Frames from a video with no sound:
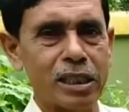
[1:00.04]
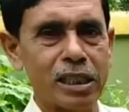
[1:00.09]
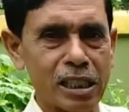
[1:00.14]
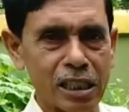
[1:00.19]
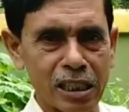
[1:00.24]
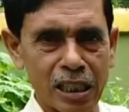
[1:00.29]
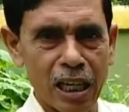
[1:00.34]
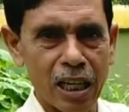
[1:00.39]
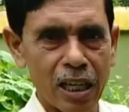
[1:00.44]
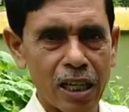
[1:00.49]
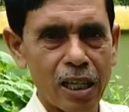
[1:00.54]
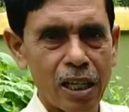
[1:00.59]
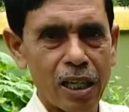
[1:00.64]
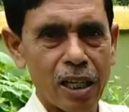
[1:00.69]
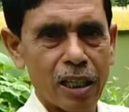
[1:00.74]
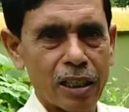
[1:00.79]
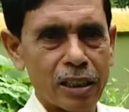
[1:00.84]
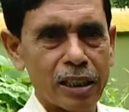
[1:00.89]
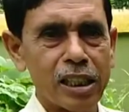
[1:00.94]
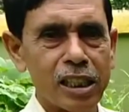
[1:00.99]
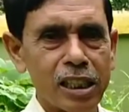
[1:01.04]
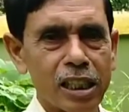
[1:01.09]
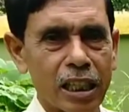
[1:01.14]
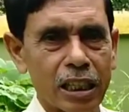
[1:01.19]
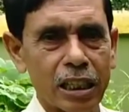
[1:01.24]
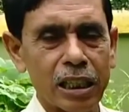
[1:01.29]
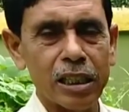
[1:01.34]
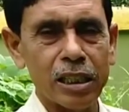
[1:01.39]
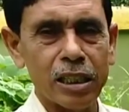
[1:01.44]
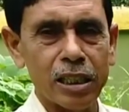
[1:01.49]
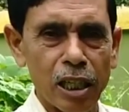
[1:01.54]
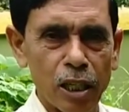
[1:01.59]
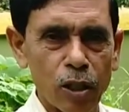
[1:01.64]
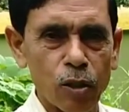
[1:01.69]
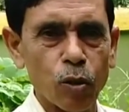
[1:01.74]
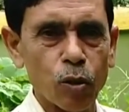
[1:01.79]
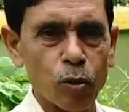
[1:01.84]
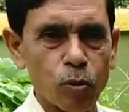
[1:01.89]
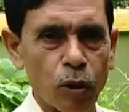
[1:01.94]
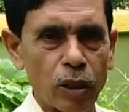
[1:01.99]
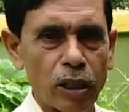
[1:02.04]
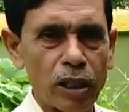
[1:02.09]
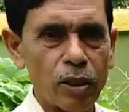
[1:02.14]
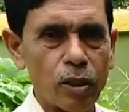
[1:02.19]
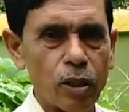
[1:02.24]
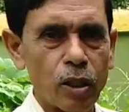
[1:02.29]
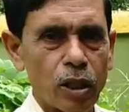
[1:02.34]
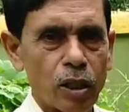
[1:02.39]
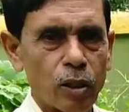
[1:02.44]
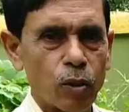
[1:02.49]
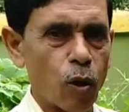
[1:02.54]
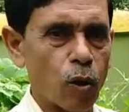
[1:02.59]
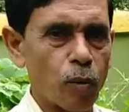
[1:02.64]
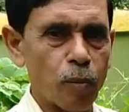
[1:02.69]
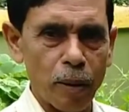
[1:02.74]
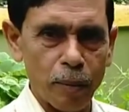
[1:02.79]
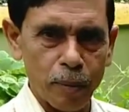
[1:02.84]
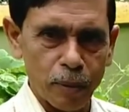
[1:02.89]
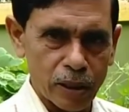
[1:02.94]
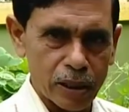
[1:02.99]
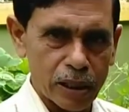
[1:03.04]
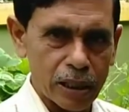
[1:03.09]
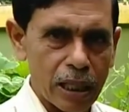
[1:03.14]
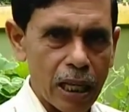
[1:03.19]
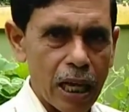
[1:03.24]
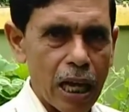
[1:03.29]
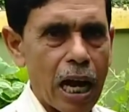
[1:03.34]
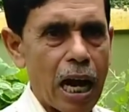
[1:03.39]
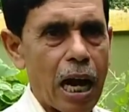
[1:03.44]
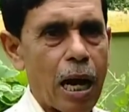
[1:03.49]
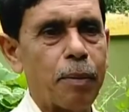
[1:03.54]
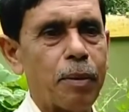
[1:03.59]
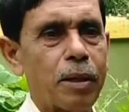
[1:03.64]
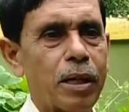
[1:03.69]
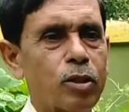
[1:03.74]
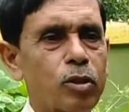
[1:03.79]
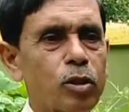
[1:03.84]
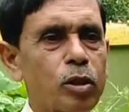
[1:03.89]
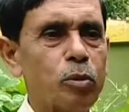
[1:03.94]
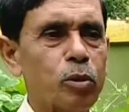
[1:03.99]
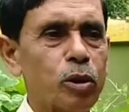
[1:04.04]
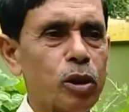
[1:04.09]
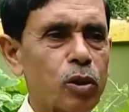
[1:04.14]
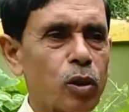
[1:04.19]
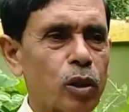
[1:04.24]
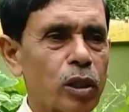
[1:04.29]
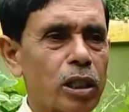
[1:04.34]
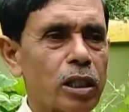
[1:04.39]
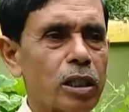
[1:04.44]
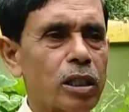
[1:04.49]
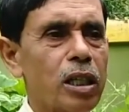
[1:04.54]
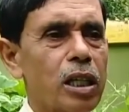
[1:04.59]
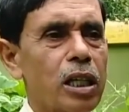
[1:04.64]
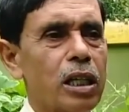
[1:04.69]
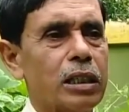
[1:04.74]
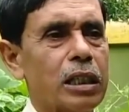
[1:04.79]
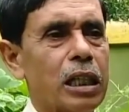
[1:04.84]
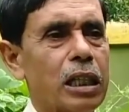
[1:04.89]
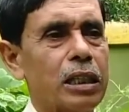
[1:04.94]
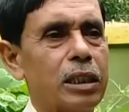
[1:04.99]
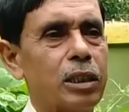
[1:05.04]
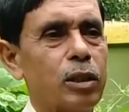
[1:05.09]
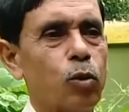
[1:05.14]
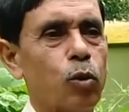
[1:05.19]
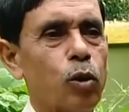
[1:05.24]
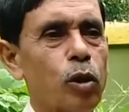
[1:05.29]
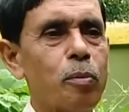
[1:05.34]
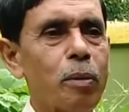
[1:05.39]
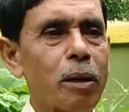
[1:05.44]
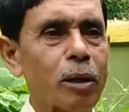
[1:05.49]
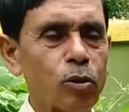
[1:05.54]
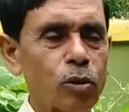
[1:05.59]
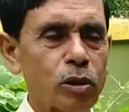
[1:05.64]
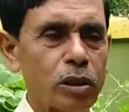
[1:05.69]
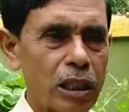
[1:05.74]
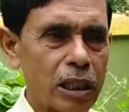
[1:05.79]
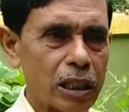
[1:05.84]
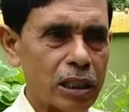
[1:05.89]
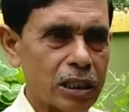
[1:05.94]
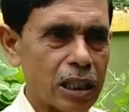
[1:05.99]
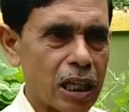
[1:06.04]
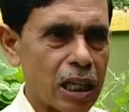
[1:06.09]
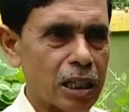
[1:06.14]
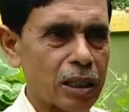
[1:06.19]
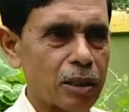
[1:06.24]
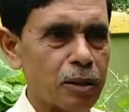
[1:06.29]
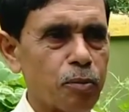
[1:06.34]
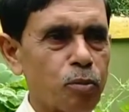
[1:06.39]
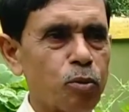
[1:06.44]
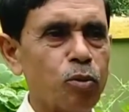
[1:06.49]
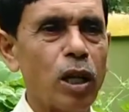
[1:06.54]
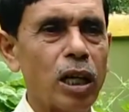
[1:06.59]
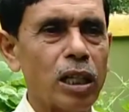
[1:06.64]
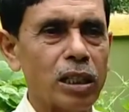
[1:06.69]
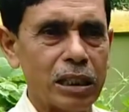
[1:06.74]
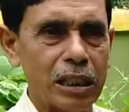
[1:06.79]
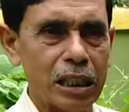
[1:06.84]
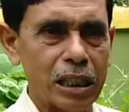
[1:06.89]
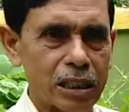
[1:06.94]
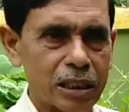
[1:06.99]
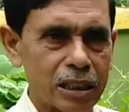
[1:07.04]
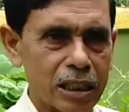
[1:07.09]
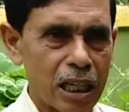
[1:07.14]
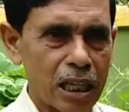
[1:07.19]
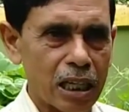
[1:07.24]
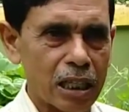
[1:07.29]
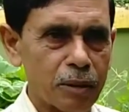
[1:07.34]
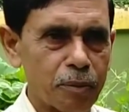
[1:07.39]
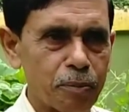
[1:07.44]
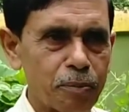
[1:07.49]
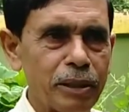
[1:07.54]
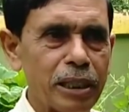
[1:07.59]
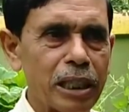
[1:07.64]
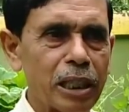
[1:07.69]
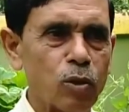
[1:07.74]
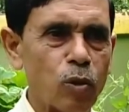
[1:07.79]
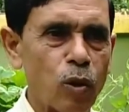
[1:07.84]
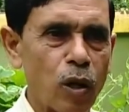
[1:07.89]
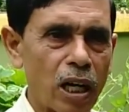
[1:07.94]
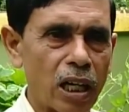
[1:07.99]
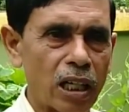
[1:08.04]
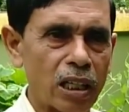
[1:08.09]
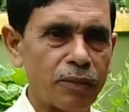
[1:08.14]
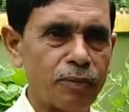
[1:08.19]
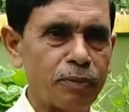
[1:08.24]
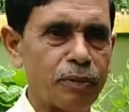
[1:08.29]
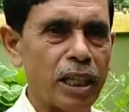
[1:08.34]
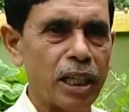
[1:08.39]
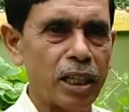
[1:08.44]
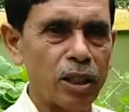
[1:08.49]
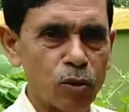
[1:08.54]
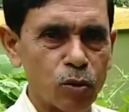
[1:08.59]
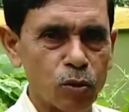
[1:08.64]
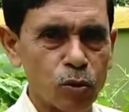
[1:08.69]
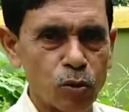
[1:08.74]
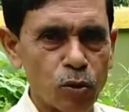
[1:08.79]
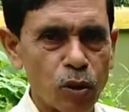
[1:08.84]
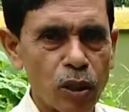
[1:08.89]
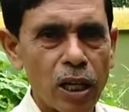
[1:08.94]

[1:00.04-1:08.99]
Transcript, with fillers: চিচিঙা চিচিঙাটাকে স্নেক গোট বলে লম্বা বেশি আপনারা যদি মনে করেন তাহলে কোয়েম্বাটু সিলেকশান পুনা সিলেকশান পিএন ওয়ান পিএন টু